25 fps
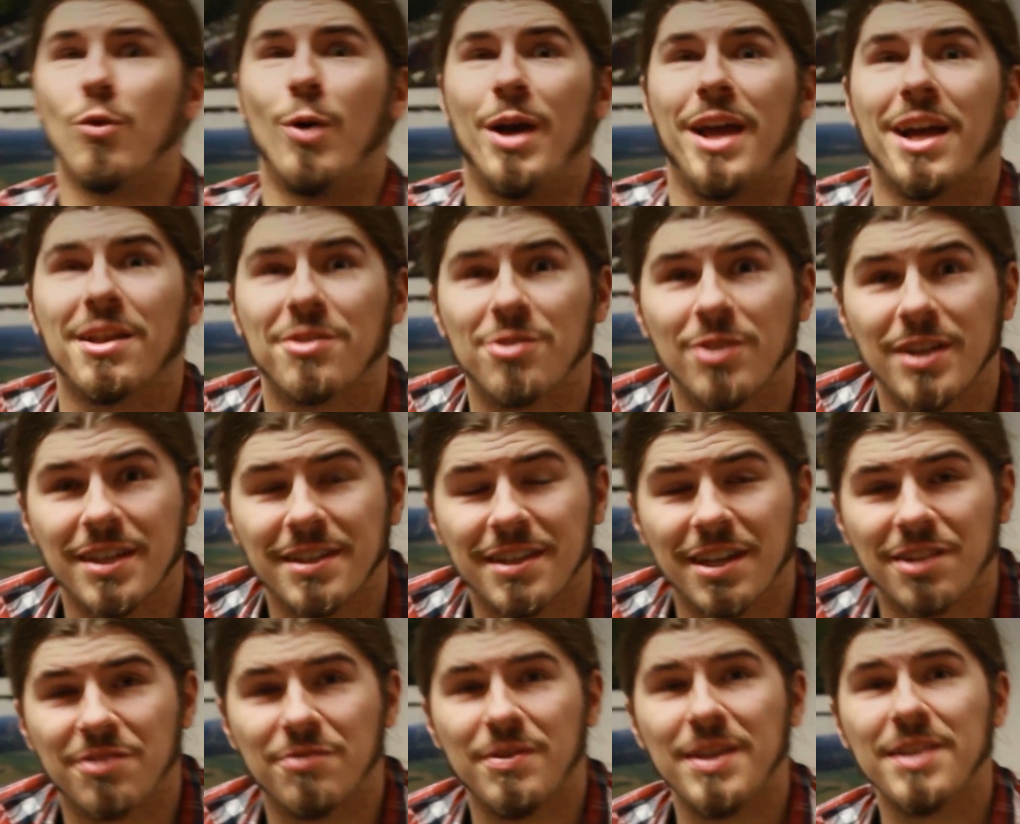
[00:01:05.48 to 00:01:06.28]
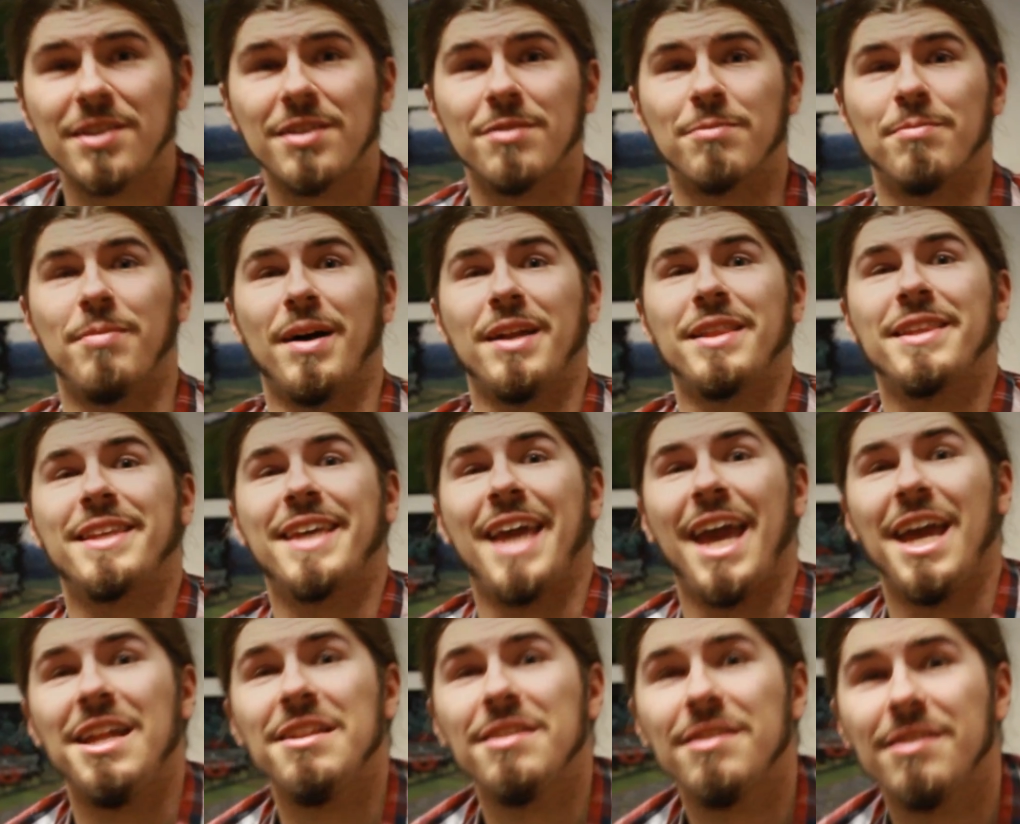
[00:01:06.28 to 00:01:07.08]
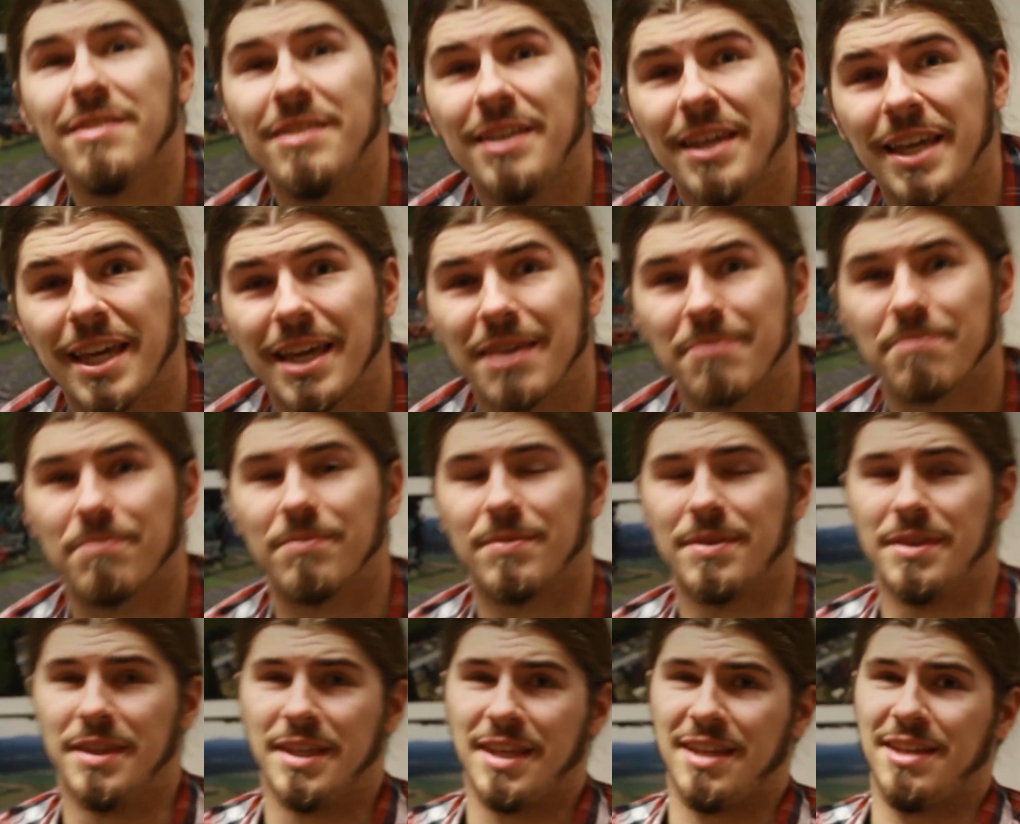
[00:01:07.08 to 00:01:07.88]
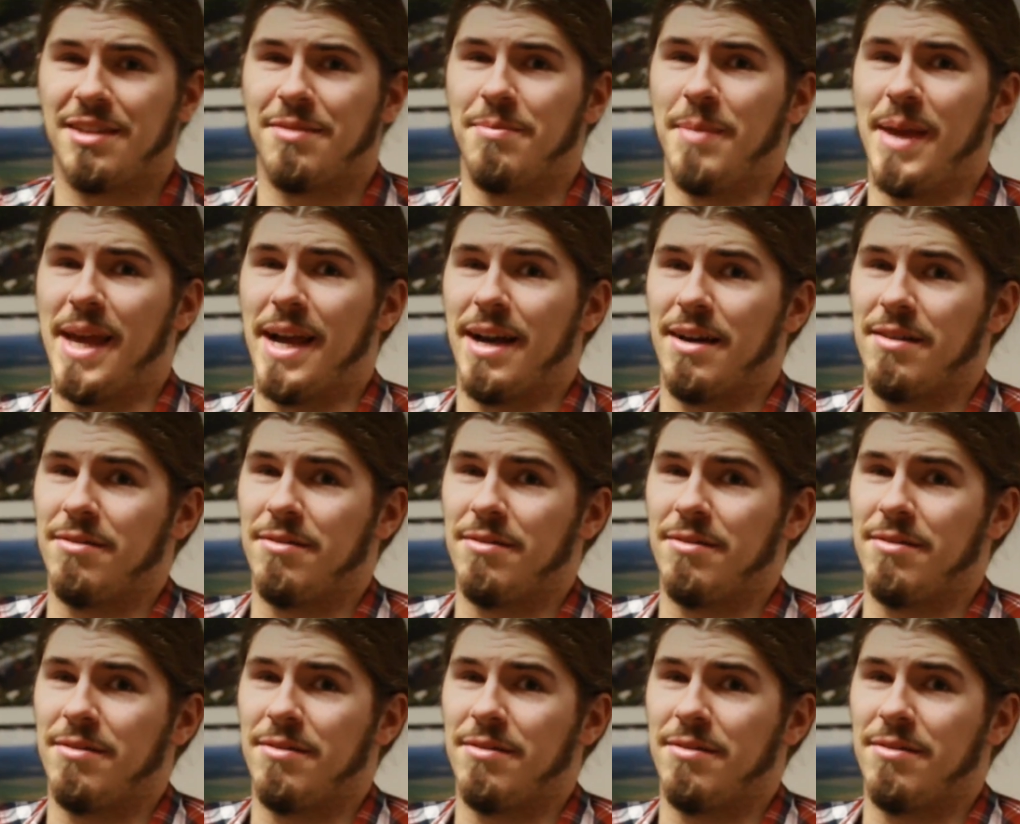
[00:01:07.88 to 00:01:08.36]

Woher soll ich das wissen? Man kennt sie eben nicht